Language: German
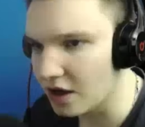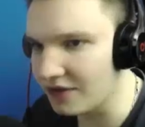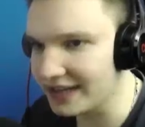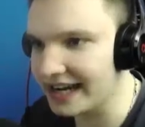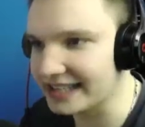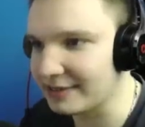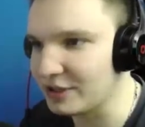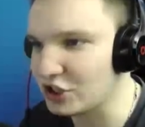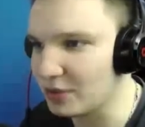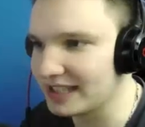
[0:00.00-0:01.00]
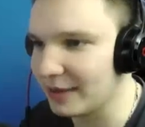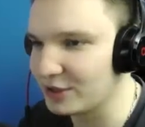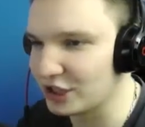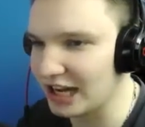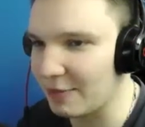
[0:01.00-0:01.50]
Äh, wieder nicht ziemlich dumm. Ich kann mich
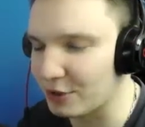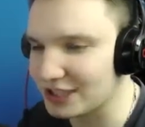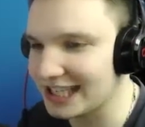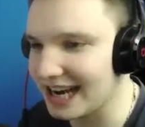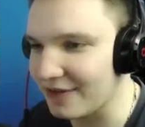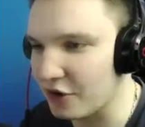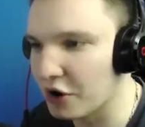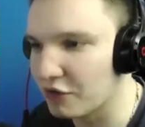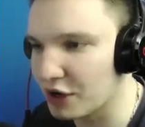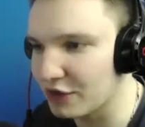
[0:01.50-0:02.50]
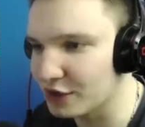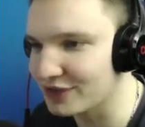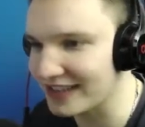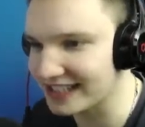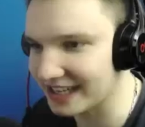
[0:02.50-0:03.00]
doch teleportieren einfach irgendwo hin, wo es
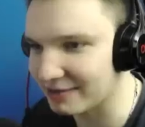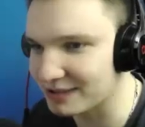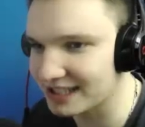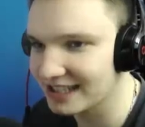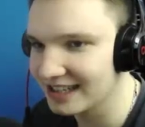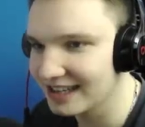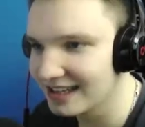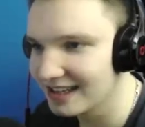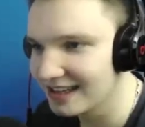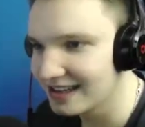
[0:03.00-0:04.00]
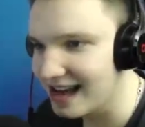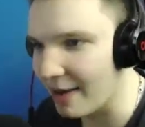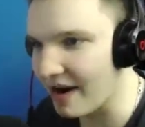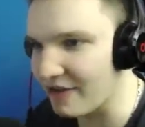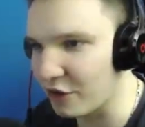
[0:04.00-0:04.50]
Wasser gibt.
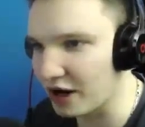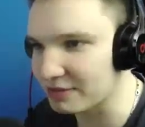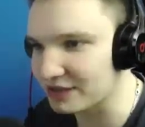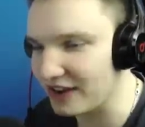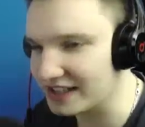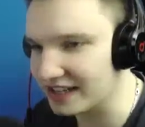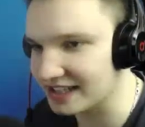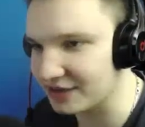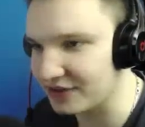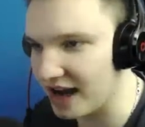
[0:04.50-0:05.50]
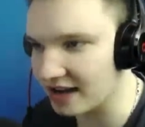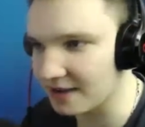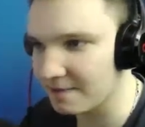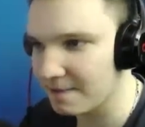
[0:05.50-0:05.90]
Aber wo gibt es Wasser? Das ist die Frage.